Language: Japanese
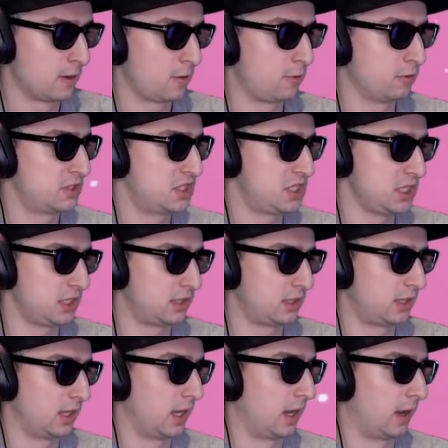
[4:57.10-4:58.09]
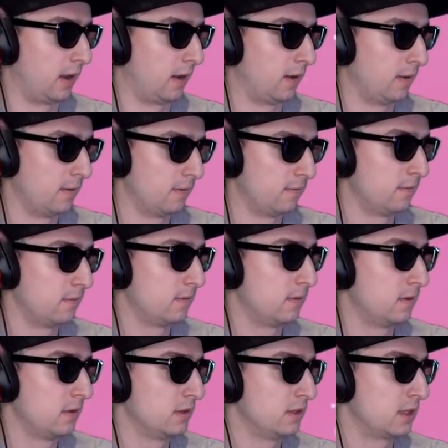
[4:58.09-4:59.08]
こっち行って
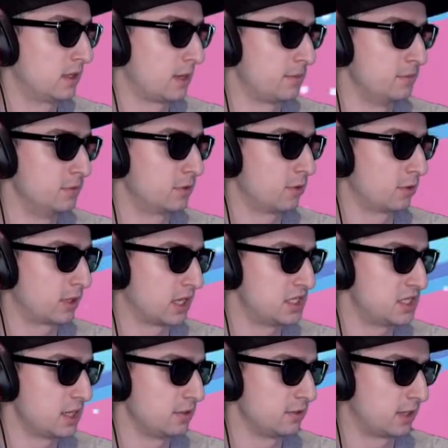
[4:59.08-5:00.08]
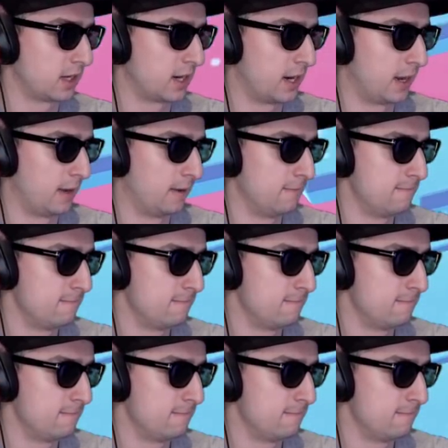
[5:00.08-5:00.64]
多分向こう消しちゃうから